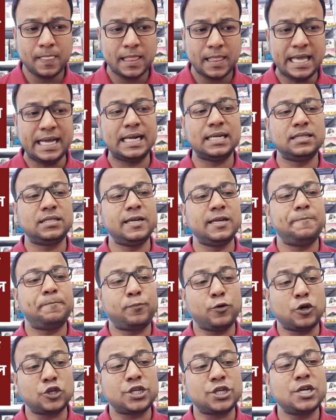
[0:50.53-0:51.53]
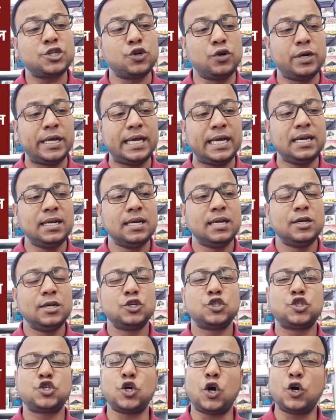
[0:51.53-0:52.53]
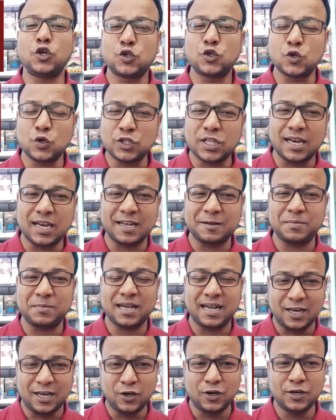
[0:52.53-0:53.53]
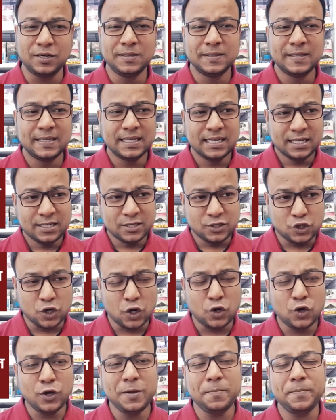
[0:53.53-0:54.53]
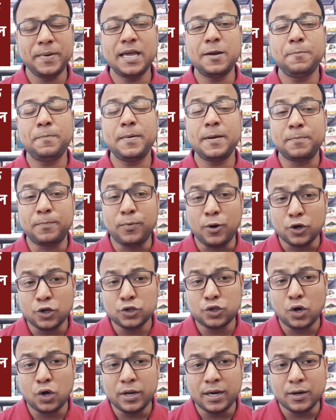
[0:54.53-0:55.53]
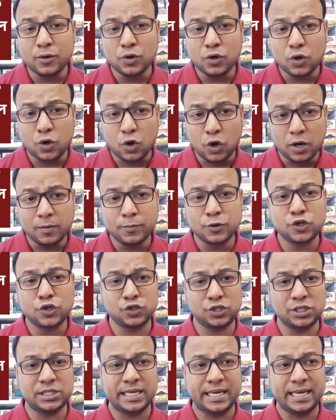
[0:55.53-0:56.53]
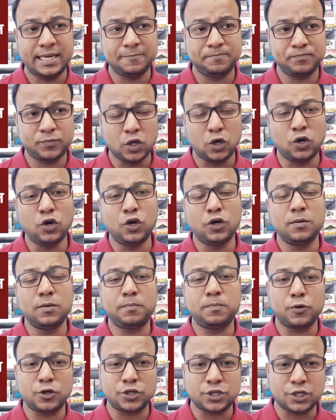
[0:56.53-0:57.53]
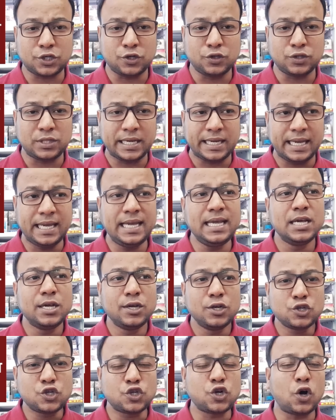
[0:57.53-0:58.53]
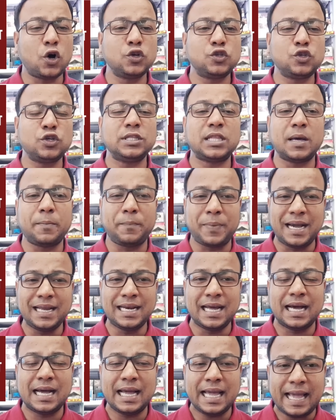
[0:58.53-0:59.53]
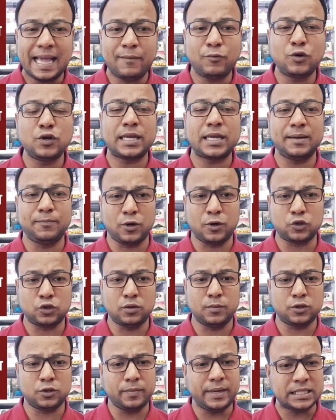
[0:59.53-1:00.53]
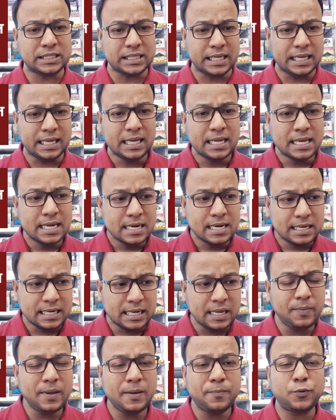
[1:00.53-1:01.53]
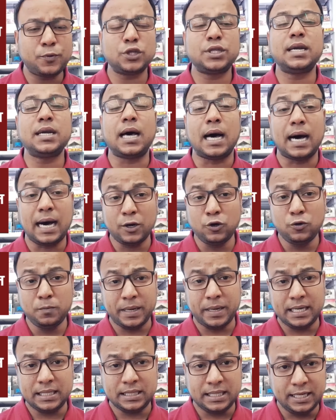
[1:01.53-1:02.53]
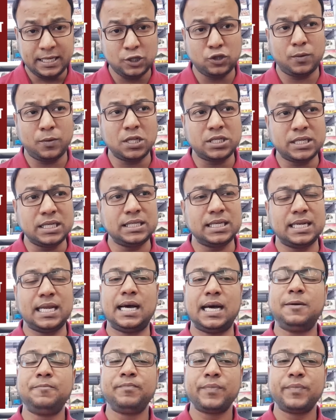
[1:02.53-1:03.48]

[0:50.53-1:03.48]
এক্ষেত্রে প্রশাসনের সহযোগিতা লাগবে কারণ যখনই বিএনপি বড় ধরনের কোনো কর্মসূচি দেয় তখন প্রশাসন থেকে সহযোগিতা পায় না এমনটাই বক্তব্য তবে আজকে ডিবি প্রধান হারুন ভাই তিনি কিন্তু বলছেন যে না